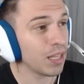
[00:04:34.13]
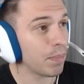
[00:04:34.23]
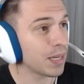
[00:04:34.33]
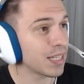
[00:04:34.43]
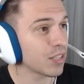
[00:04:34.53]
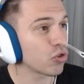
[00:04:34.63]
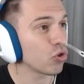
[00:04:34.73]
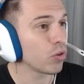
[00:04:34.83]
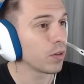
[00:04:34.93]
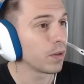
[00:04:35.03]
este
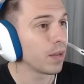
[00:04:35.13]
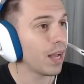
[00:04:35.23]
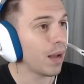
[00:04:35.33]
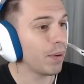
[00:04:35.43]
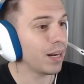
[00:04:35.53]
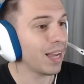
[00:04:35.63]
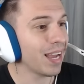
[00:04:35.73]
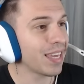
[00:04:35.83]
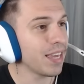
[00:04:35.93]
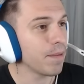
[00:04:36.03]
payaso. A ver,
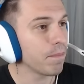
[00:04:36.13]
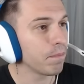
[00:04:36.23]
aquí.